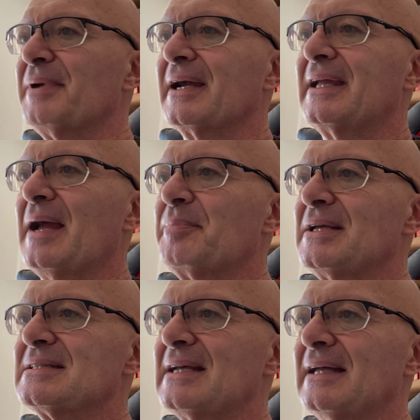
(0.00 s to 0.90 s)
perché
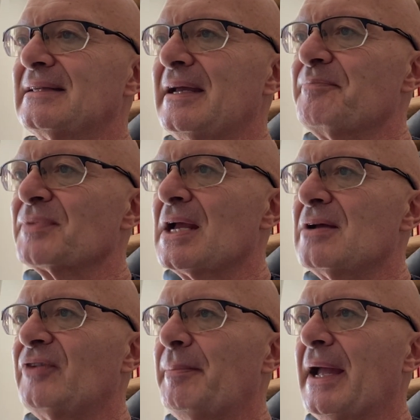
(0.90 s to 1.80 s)
pensate,
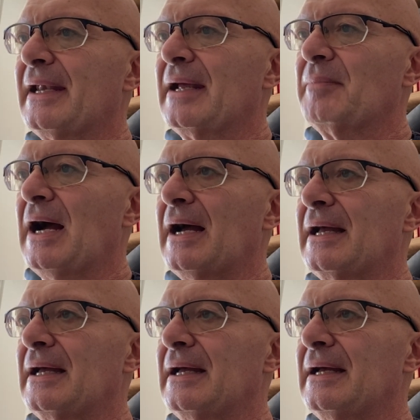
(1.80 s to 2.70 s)
va bene, ma
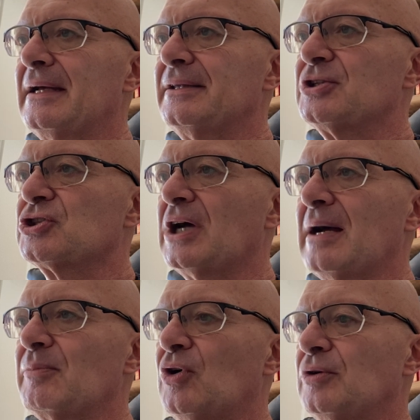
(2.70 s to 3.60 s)
eh,
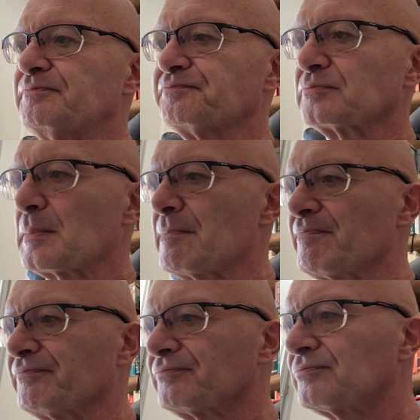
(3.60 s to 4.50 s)
diciamo,
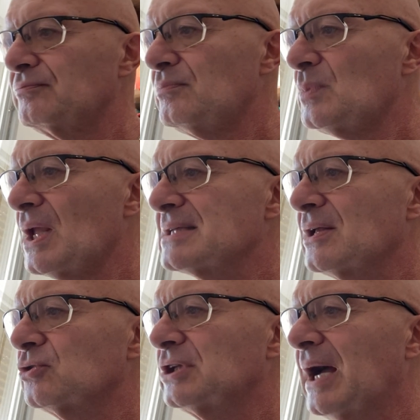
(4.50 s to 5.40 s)

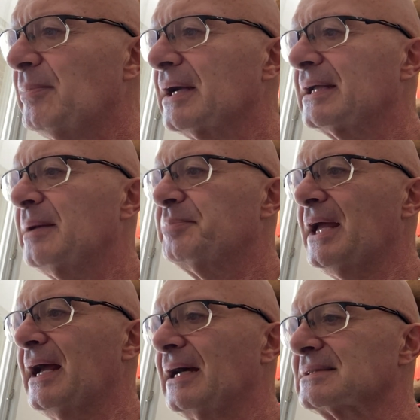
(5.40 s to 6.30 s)
salutiamo anche
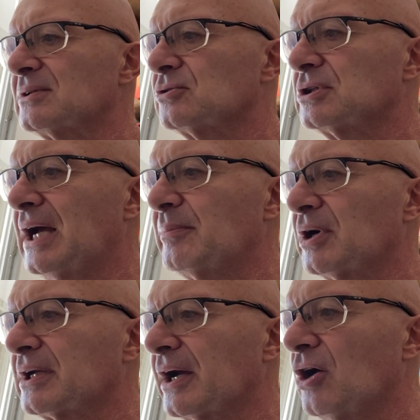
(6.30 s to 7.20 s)
Piera,
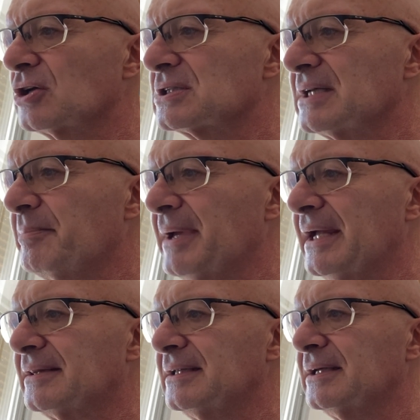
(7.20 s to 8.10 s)
salutiamo anche Roxy e
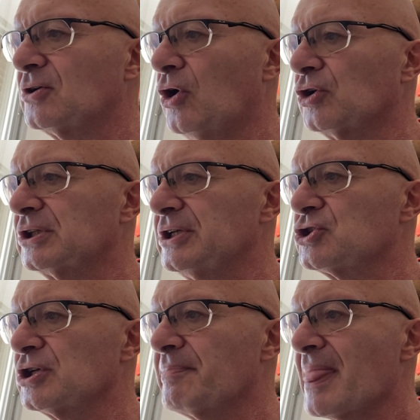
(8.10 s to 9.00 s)
Betty
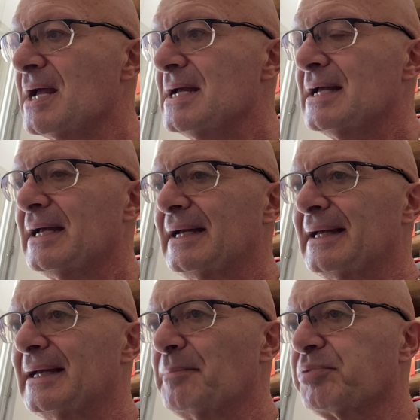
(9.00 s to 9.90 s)
Kotic,
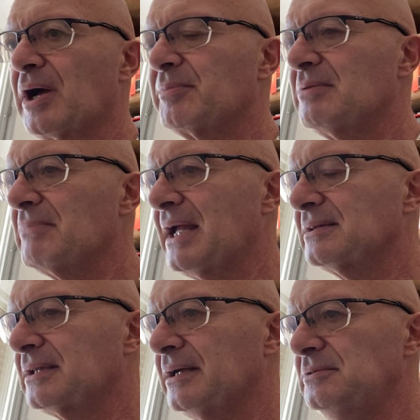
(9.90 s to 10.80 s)
eh,
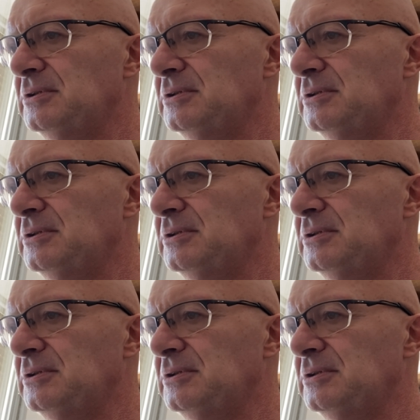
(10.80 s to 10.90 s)
probabilmente